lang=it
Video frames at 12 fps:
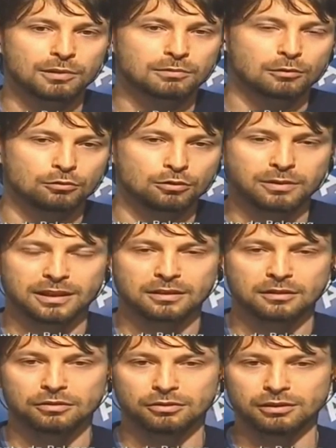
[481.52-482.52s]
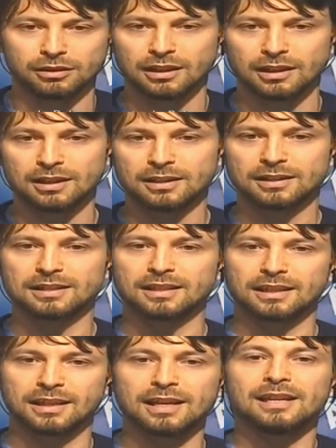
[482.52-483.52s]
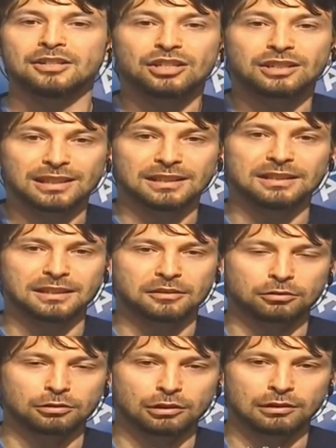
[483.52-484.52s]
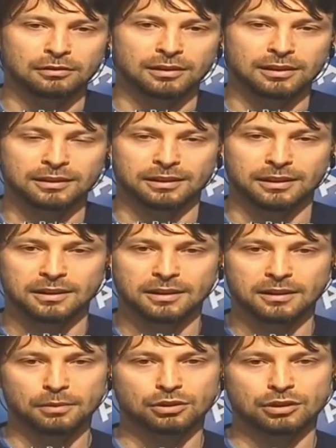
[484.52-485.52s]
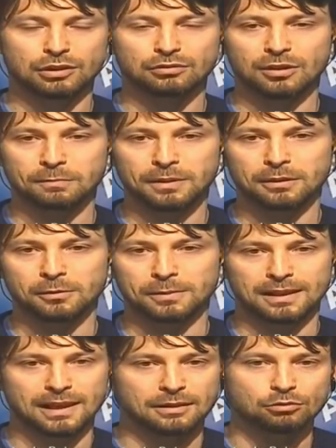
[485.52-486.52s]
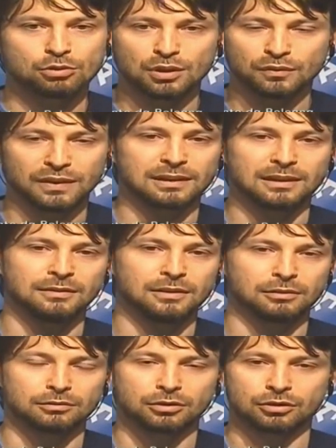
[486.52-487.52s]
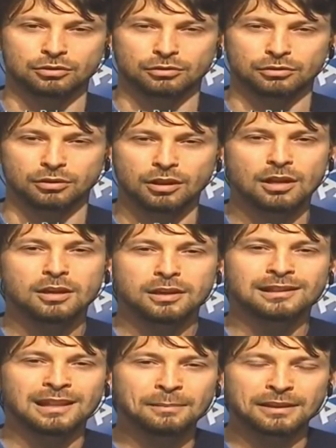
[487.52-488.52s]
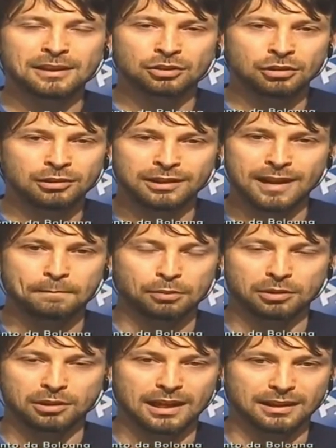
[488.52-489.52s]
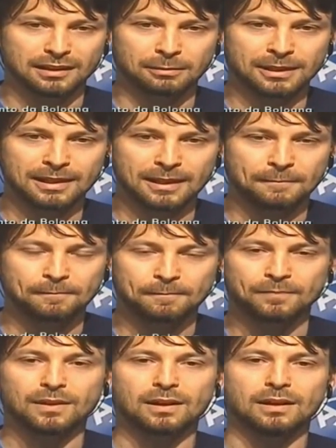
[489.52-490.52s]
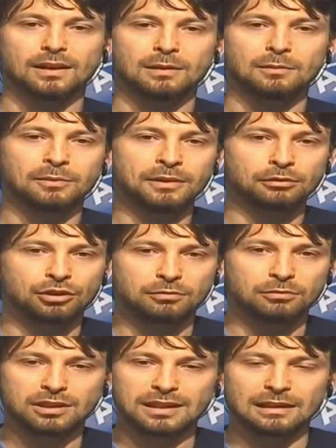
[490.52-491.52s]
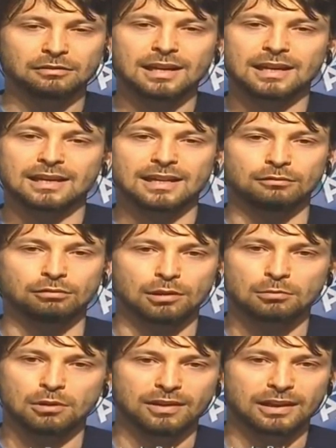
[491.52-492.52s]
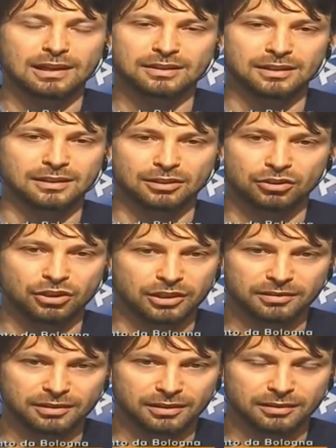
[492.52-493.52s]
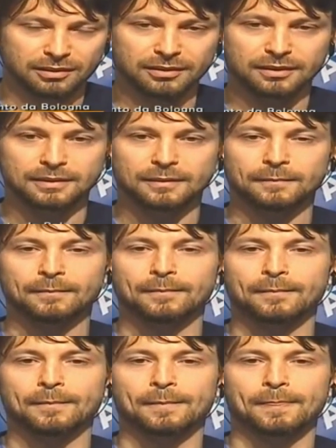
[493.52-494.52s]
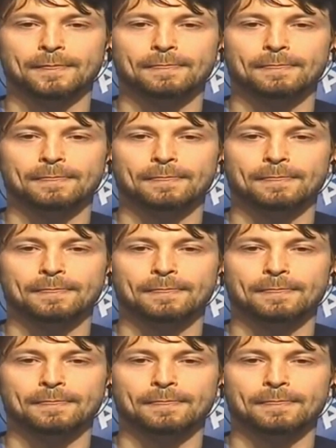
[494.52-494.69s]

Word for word: come qualcuno mi racconta, senza che i cittadini che controllano in rete possano saperlo, perché i giustificativi non ci sono. Il tema dei soldi è importante perché il Movimento 5 Stelle non ha creato una nuova classe dirigente. Cioè lei sta dicendo che non